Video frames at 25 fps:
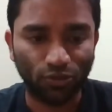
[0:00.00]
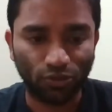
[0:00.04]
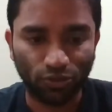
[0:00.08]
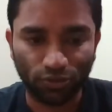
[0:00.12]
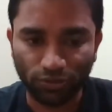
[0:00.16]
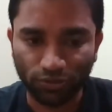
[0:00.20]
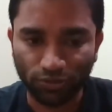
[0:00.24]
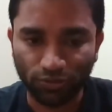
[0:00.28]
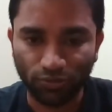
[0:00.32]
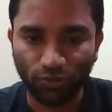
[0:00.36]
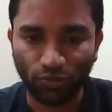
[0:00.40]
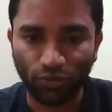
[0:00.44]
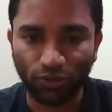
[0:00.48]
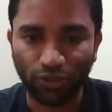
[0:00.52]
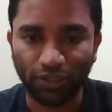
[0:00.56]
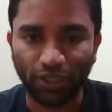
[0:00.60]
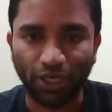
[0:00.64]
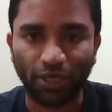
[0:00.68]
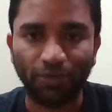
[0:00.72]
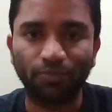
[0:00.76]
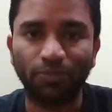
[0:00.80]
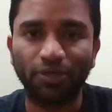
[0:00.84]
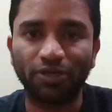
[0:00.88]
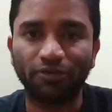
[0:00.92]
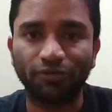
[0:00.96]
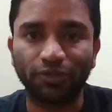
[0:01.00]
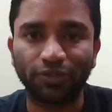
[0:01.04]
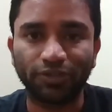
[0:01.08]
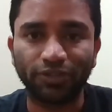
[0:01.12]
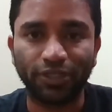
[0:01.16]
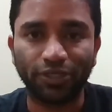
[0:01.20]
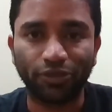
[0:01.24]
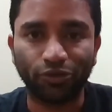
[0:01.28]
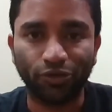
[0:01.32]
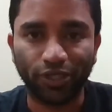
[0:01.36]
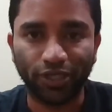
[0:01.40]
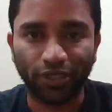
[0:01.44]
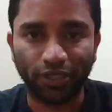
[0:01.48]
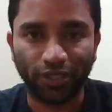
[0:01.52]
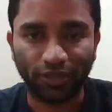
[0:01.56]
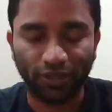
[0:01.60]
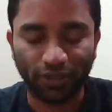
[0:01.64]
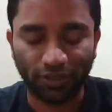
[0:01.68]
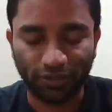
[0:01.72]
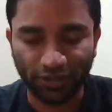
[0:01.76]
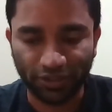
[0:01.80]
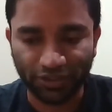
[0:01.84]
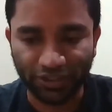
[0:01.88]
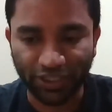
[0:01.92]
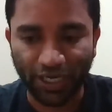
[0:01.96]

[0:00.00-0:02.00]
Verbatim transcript: ஒரு ஒரு நண்பர் வந்து என்னுடைய அந்த